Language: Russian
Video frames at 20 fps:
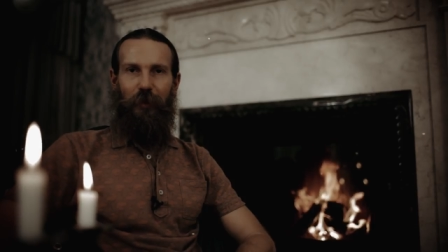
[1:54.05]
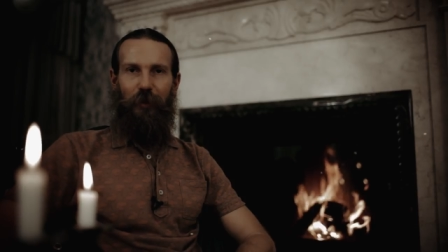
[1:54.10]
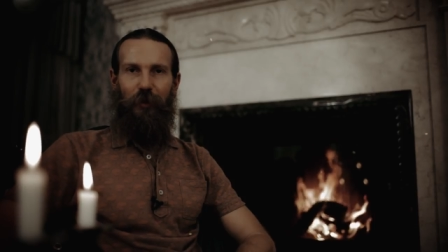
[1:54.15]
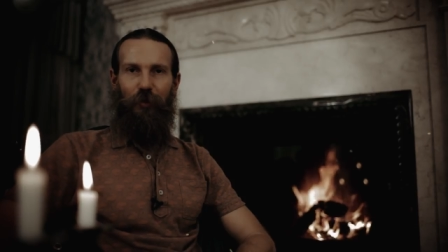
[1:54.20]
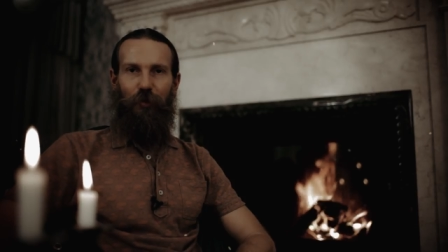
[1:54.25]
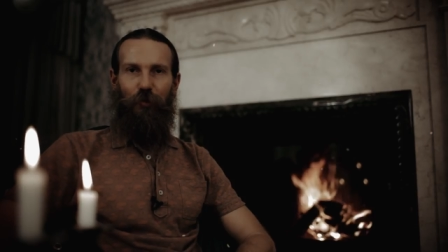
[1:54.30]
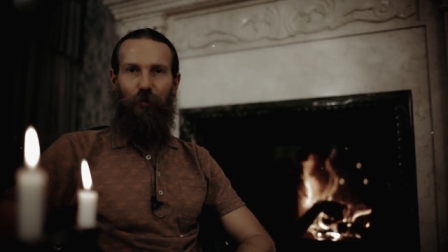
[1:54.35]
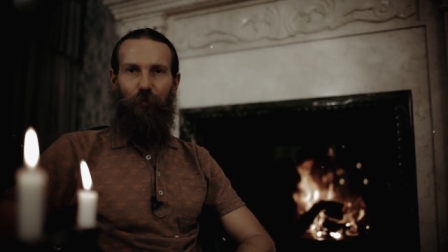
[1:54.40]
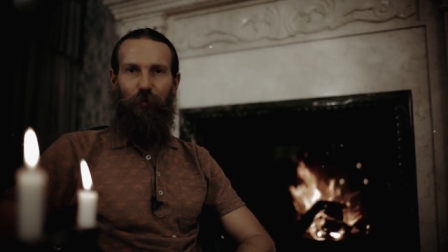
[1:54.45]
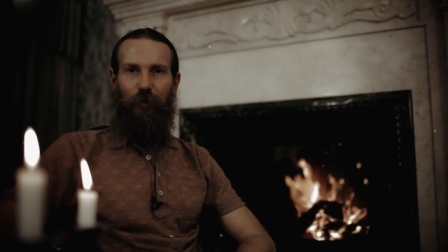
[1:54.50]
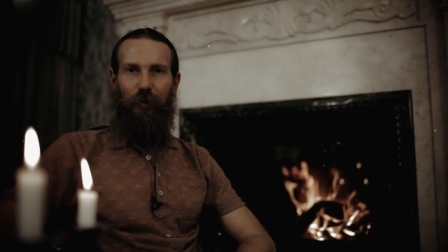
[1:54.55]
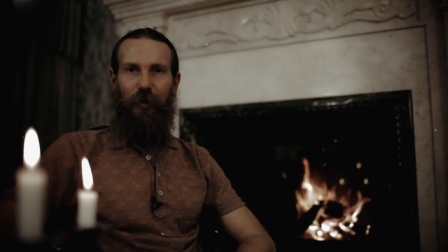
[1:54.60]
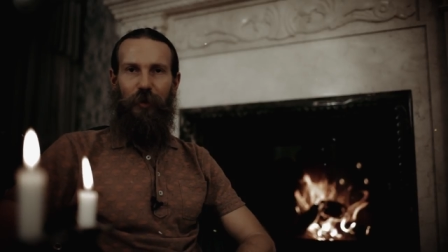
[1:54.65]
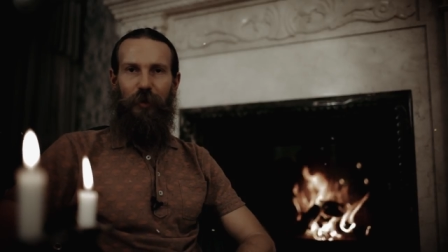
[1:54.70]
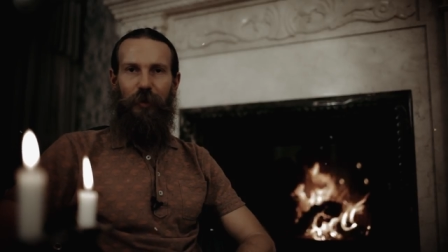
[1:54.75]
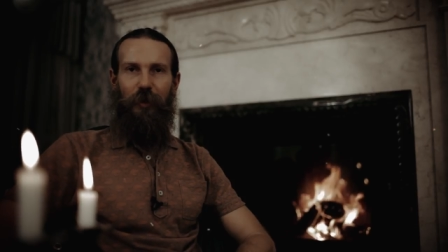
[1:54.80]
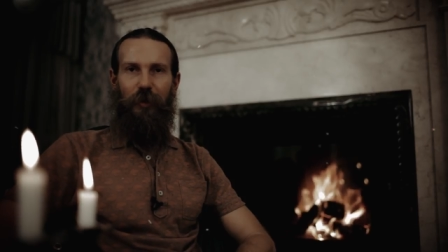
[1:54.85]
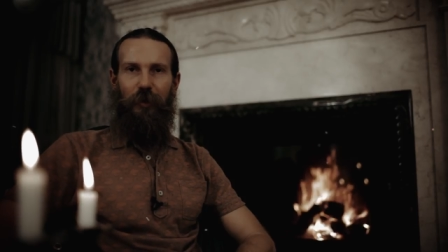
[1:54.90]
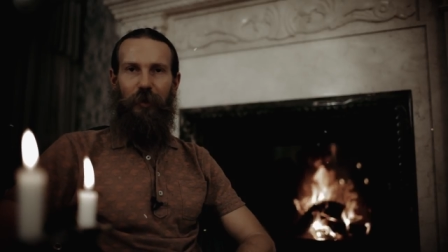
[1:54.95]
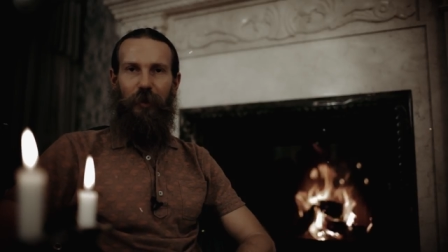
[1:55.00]
чтобы
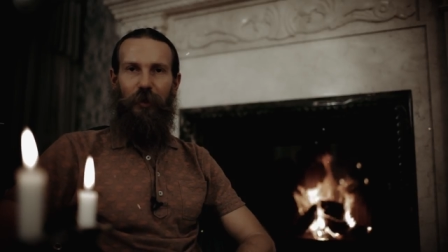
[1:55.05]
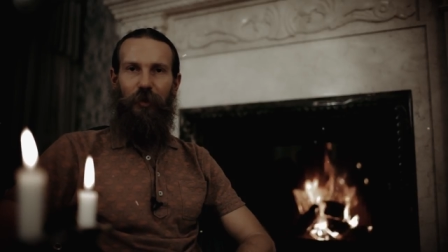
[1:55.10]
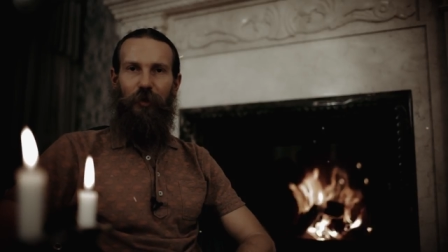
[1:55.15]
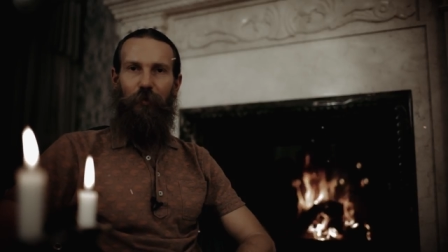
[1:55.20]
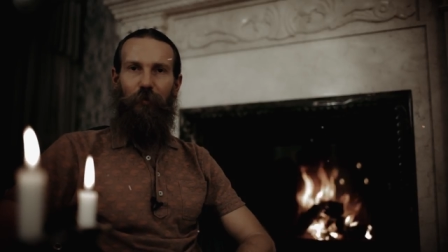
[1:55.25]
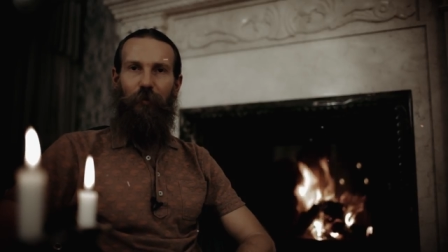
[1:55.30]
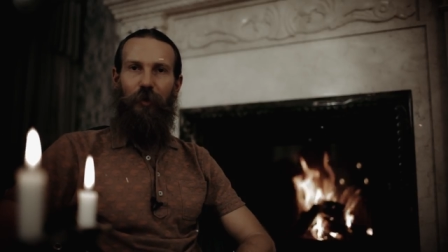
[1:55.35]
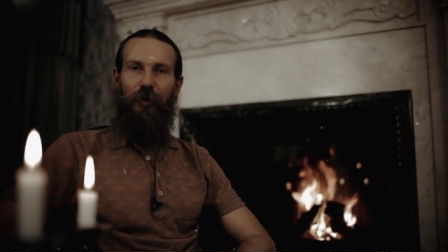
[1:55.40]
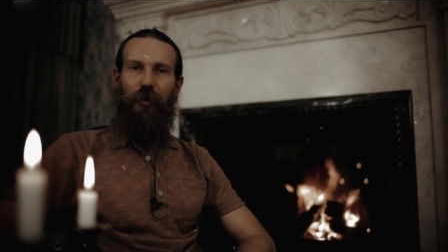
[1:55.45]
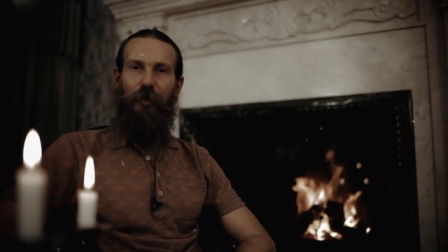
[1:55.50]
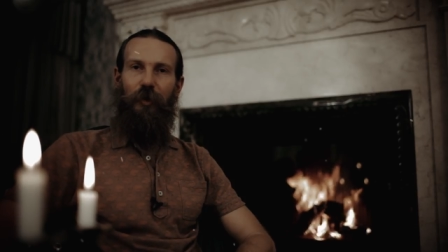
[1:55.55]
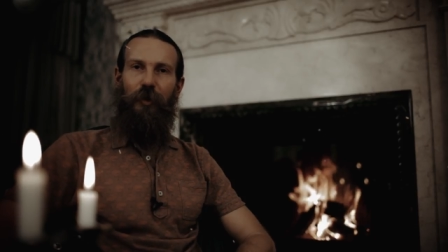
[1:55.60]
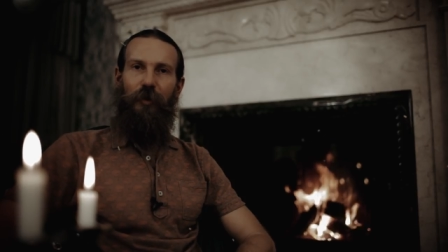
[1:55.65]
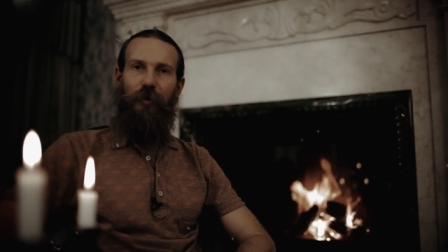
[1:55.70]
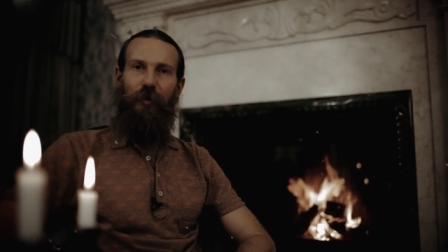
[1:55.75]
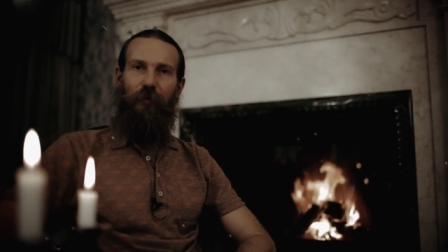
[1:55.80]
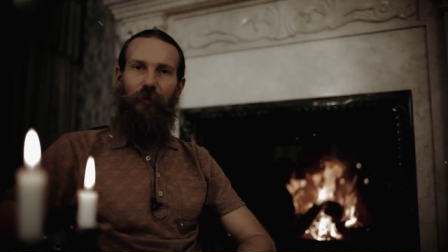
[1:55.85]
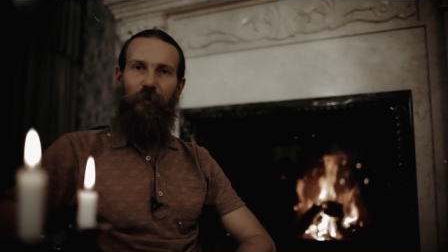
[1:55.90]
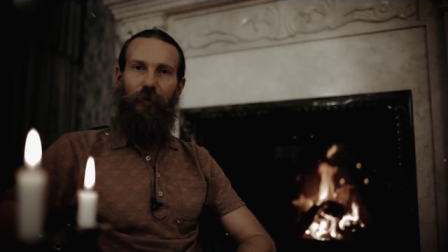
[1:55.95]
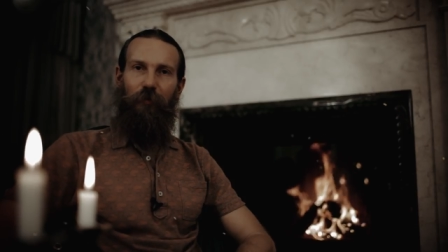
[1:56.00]
создать наше
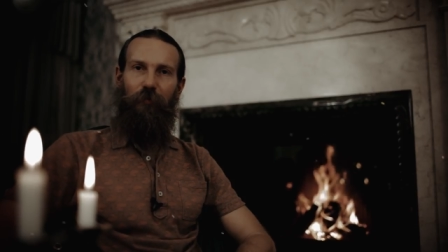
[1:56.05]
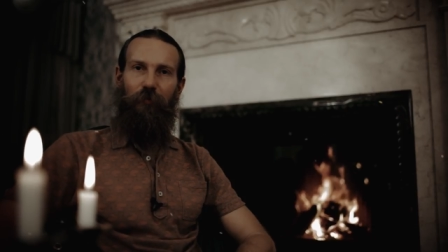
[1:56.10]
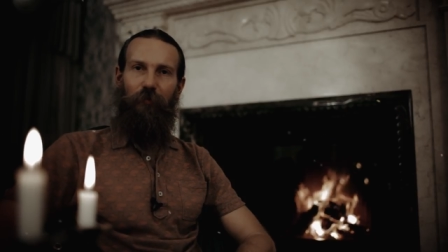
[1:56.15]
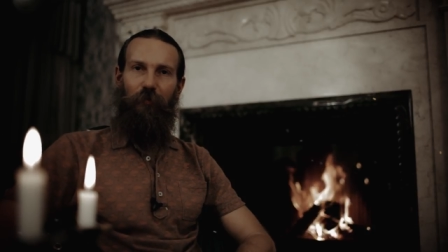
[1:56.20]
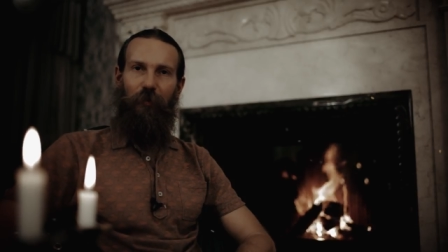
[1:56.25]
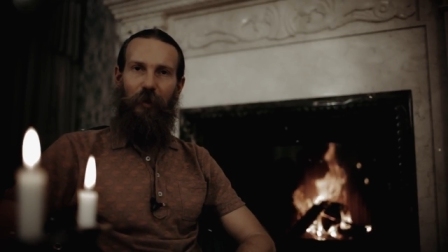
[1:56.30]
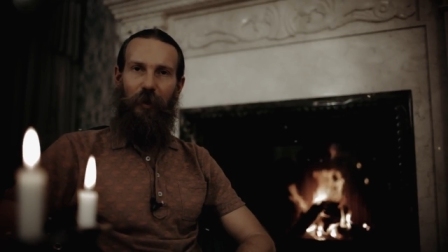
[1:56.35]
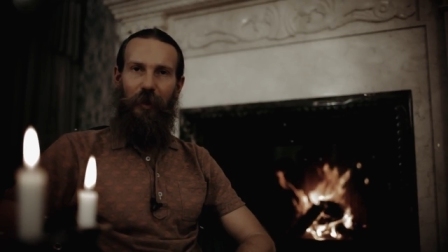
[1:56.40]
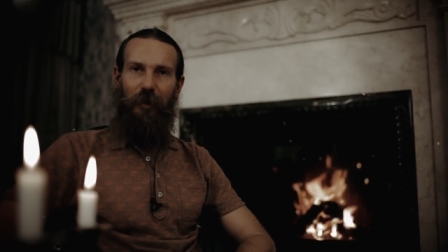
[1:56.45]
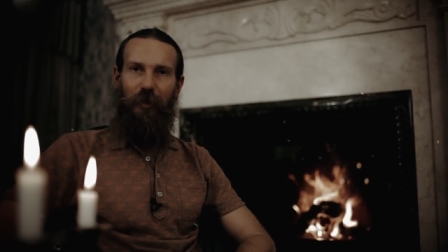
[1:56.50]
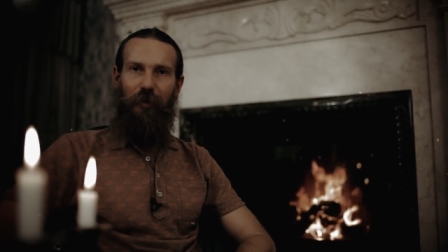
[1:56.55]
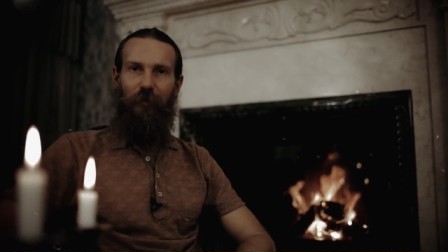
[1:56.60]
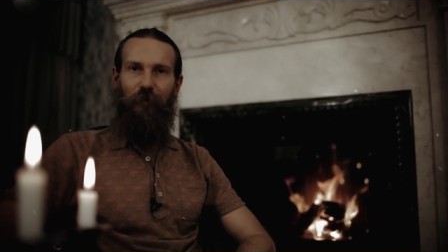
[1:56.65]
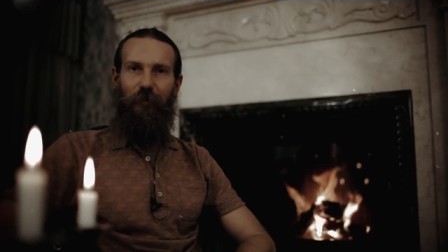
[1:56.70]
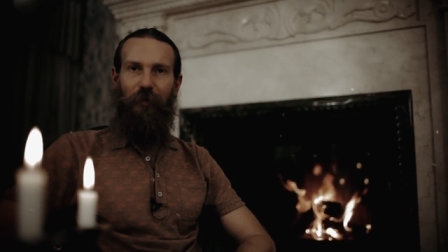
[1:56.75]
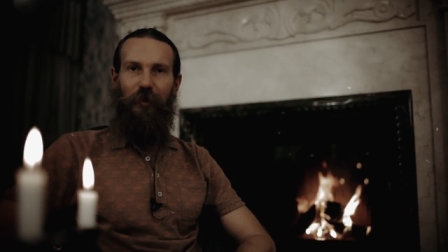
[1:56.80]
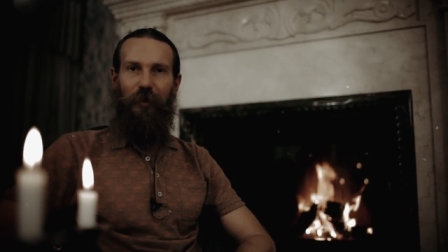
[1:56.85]
пространство богатства,